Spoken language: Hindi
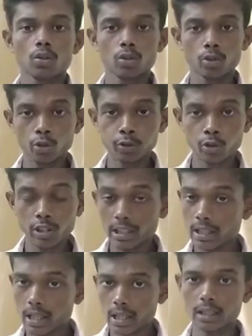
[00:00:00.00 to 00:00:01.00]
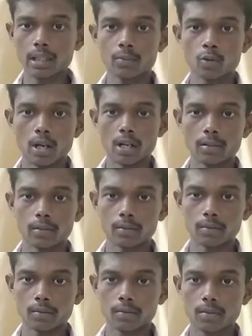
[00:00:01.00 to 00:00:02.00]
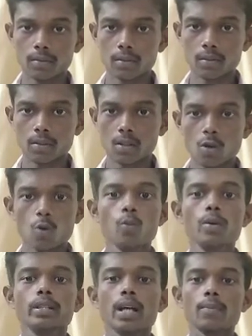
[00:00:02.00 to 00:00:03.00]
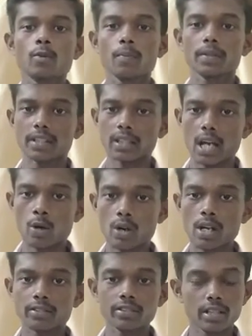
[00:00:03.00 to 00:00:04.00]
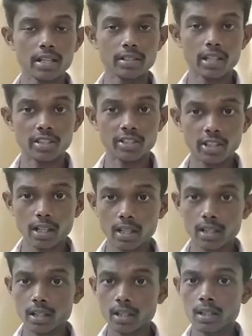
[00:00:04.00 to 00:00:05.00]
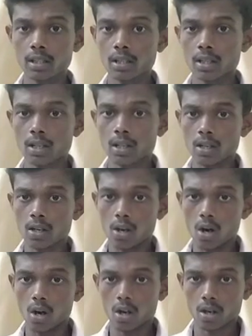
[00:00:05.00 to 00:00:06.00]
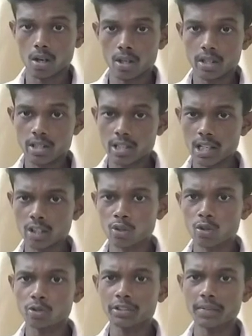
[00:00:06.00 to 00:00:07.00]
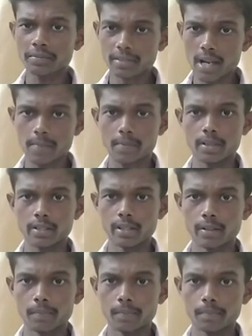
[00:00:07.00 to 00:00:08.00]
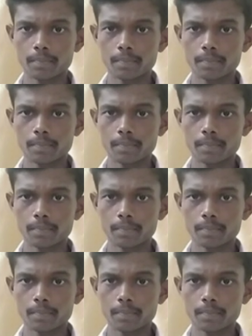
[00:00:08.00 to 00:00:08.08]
तो दोस्तों यह लेख ख़त्म हुआ उम्मीद है आपको पसंद आया होगा इसे ज़्यादा से ज़्यादा शेयर कीजिए और चैनल को सब्सक्राइब कीजिए